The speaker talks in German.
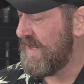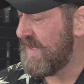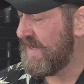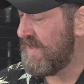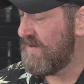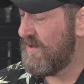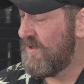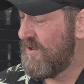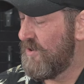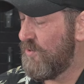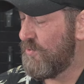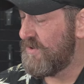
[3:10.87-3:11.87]
hergehen
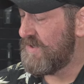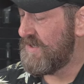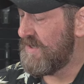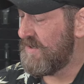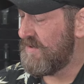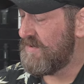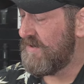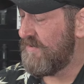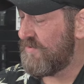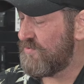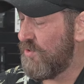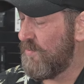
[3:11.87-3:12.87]
und hier den
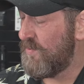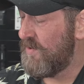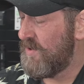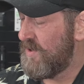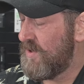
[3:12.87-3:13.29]
Strobe